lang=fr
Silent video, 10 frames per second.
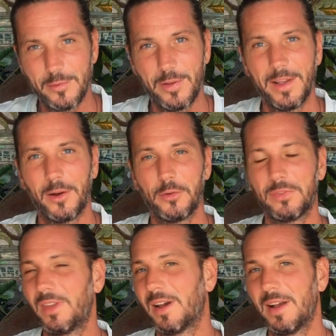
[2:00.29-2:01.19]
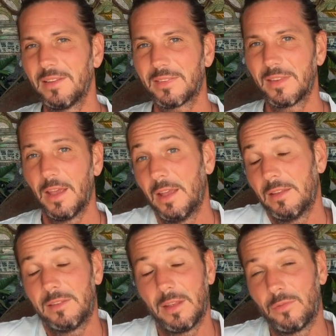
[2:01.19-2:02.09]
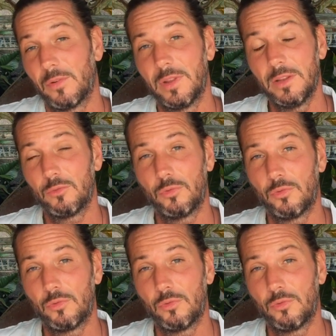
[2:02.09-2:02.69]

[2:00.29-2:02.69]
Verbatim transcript: verre en terrasse, ça devenait tout